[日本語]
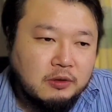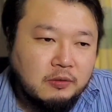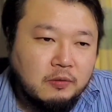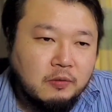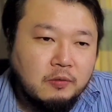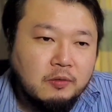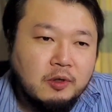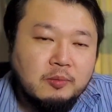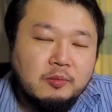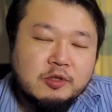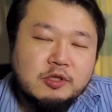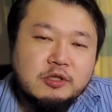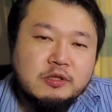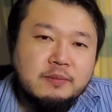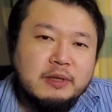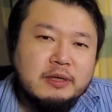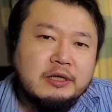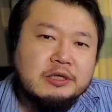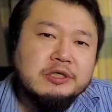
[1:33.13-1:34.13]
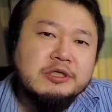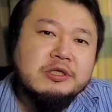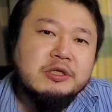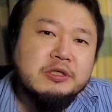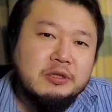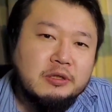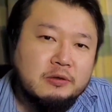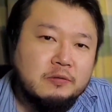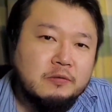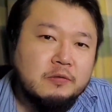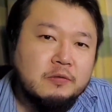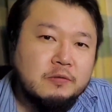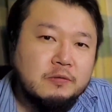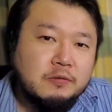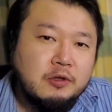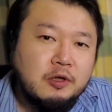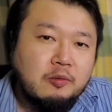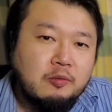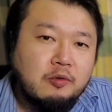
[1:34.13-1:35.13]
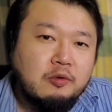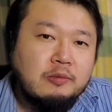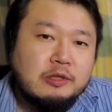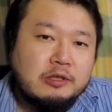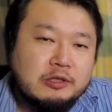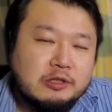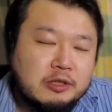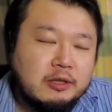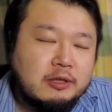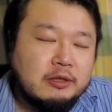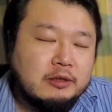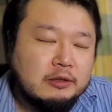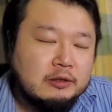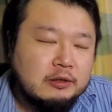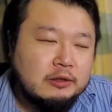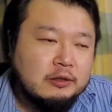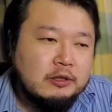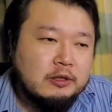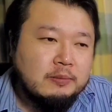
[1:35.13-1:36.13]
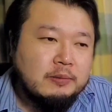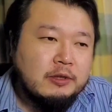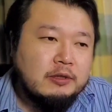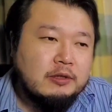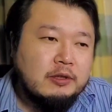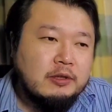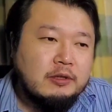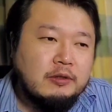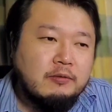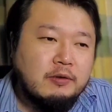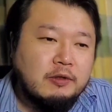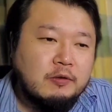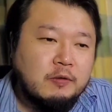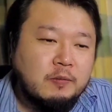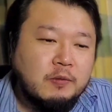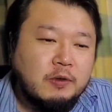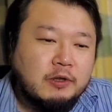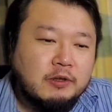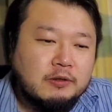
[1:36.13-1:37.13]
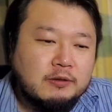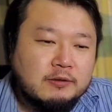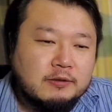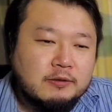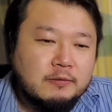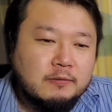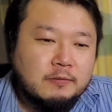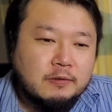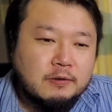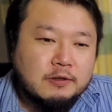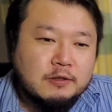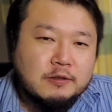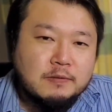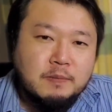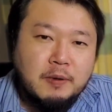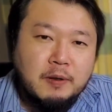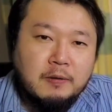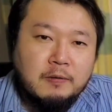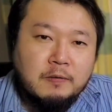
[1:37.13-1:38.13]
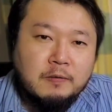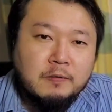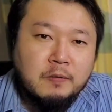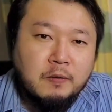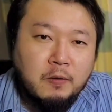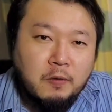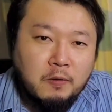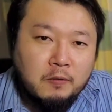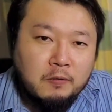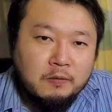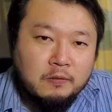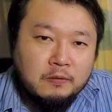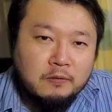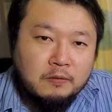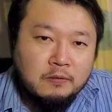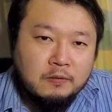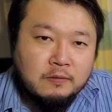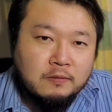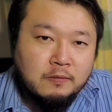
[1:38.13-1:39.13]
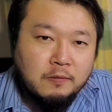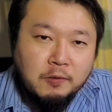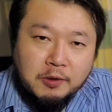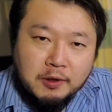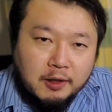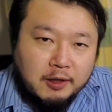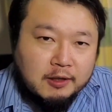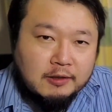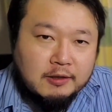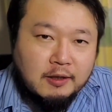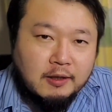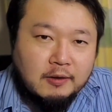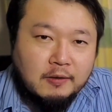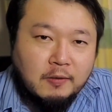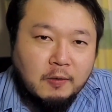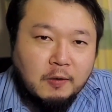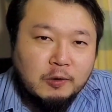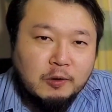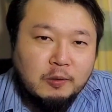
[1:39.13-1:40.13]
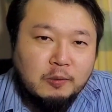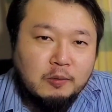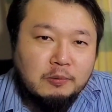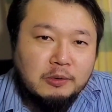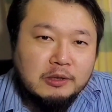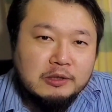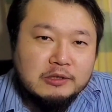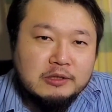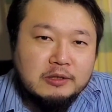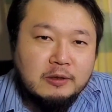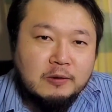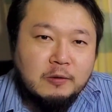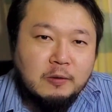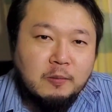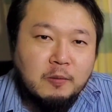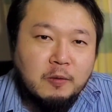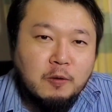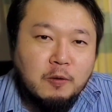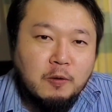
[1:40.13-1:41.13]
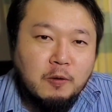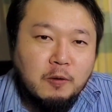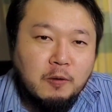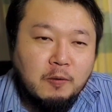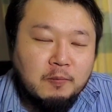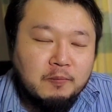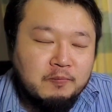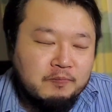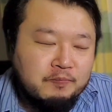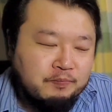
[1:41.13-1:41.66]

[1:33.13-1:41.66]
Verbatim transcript: これも素晴らしいなというふうには思いました。まあ何はともあれですけどね、スペックを追いかけていこうと思いますけども、